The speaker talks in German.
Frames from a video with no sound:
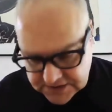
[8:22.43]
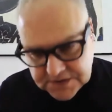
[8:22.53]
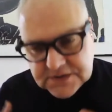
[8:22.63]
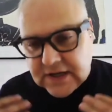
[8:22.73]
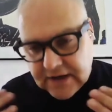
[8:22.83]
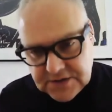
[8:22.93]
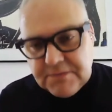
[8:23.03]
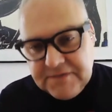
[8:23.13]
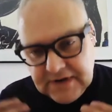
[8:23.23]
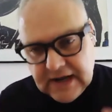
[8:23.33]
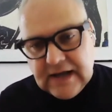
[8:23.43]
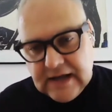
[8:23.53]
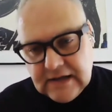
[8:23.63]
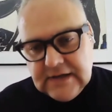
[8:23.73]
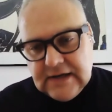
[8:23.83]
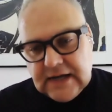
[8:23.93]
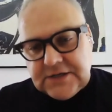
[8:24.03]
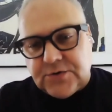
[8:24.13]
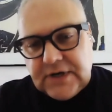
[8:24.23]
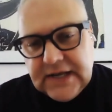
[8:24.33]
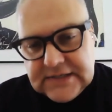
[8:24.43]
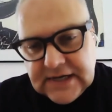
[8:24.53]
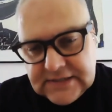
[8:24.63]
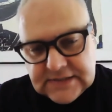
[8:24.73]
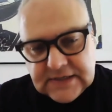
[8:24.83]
das sozusagen also immer wieder artikuliert hat,